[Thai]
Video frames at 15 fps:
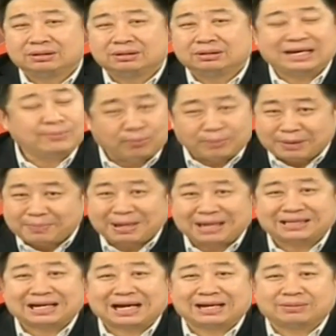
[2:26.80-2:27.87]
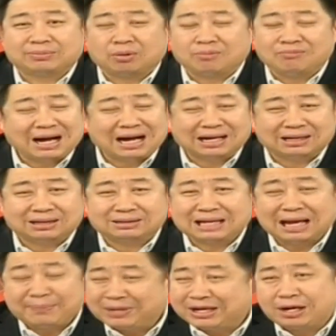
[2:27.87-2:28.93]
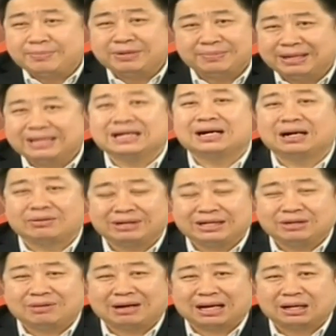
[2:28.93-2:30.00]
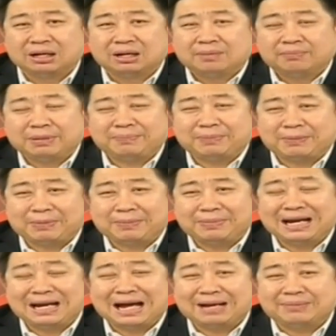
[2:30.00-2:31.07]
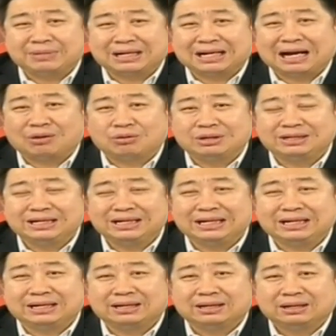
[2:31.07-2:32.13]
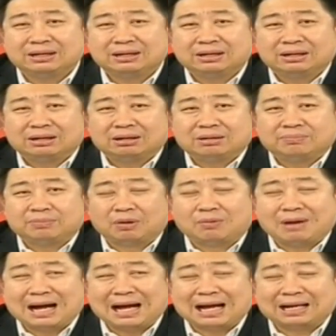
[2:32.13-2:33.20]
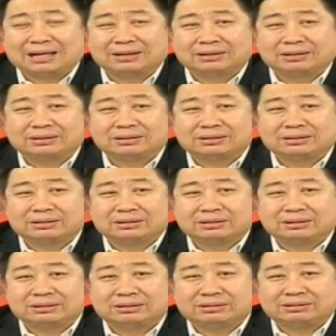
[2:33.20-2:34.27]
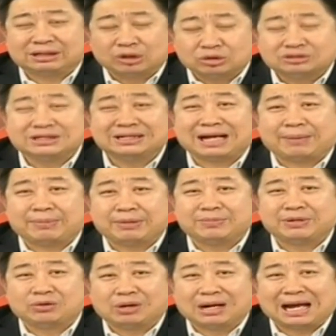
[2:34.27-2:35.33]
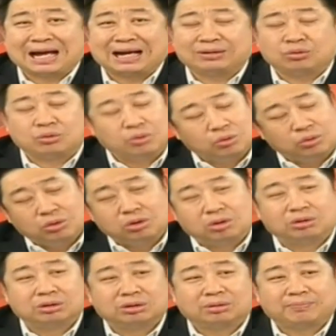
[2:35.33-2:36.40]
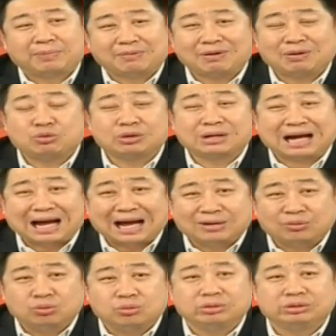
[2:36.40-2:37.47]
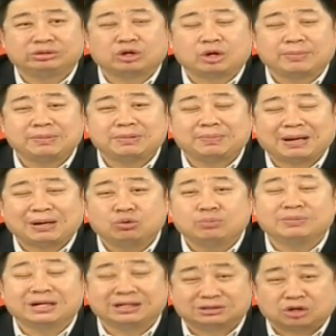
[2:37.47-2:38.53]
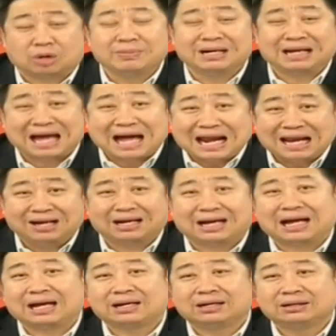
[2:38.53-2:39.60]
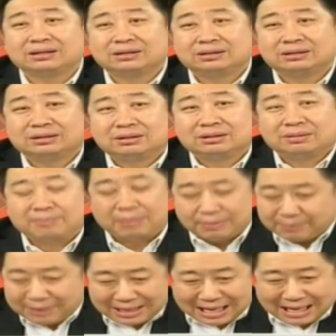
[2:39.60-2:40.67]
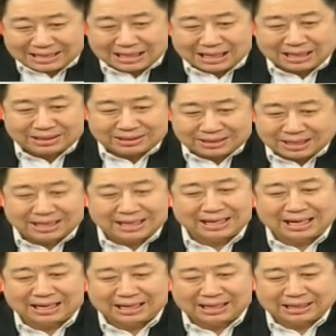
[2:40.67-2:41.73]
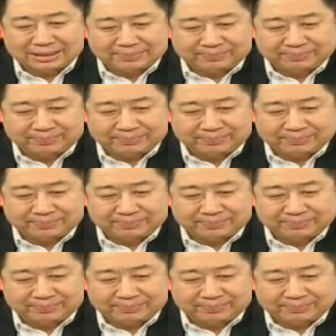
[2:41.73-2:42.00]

อันนี้ผมไม่มั่นใจผมว่าถ้ามีก็มีไม่เยอะเอางี้ดีกว่ามันเป็นไปไม่ได้เหมือนข่าวลือที่บอกว่าจะต้องซื้อกลับอีกหมื่นกว่าล้านโอ้โหแปลว่าคุณขายหุ้นโดยไม่มีใบหุ้นหมื่นสองหมื่นล้านเลยเหรอฮะไม่ไม่น่าจะเยอะขนาดนั้น